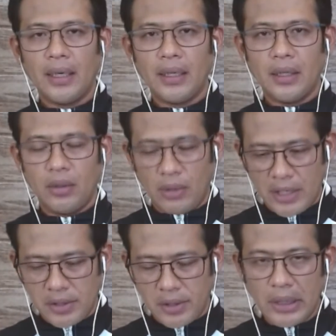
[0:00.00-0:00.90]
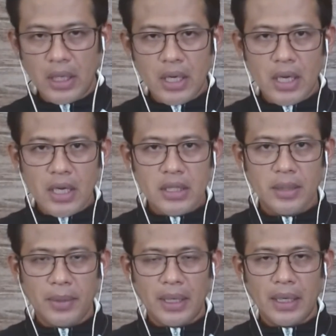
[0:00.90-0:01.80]
uh, donasyon
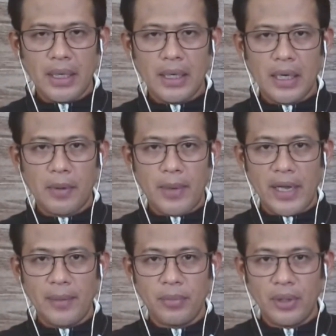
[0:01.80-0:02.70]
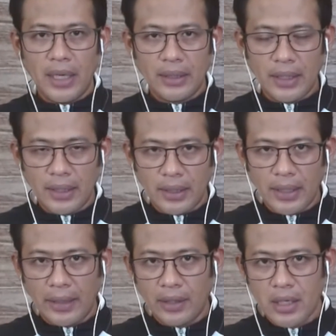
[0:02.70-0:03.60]
sa mga kababayan po natin
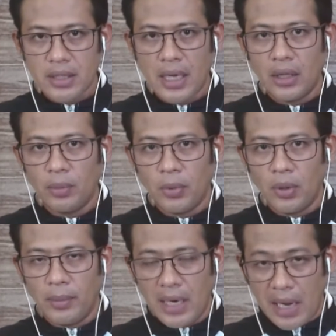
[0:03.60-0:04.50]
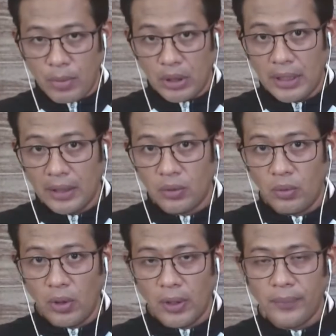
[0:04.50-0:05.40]
na interesado pong mag-abot ng
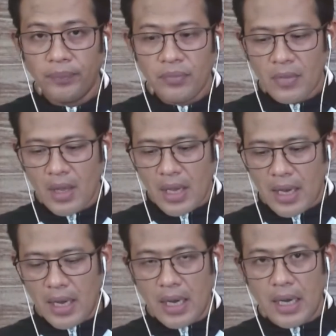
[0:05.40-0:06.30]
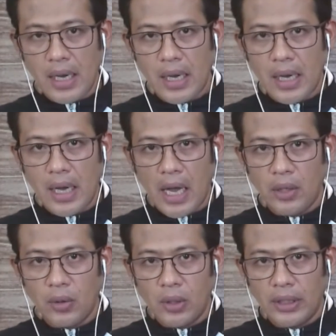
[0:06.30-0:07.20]
tulong. Uh,
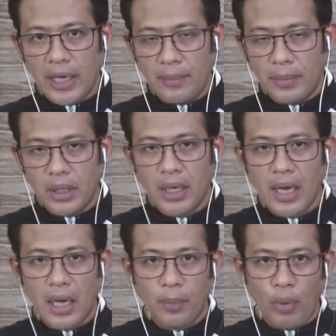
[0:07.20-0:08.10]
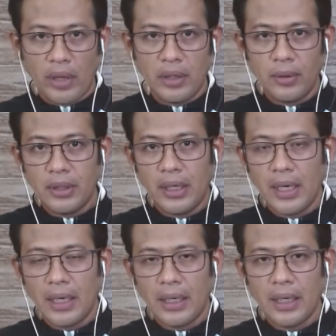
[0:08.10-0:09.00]
ano hong number ang pwede ho
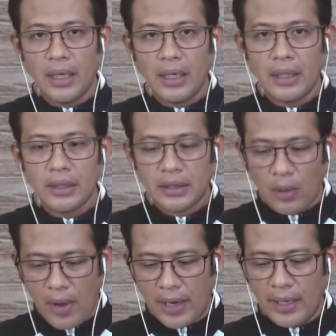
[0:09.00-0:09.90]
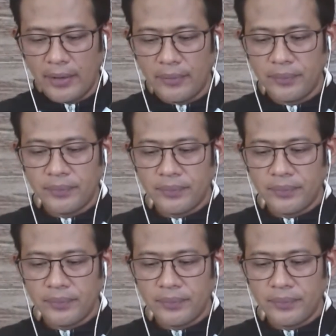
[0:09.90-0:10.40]
nilang uh, tawagan?